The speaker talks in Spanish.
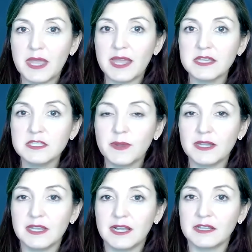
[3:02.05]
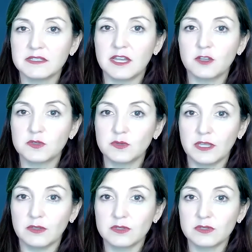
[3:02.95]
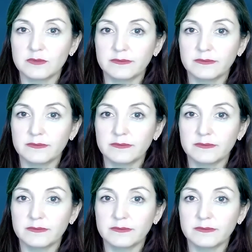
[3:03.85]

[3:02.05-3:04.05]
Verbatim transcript: viajes para llegar a Estados Unidos.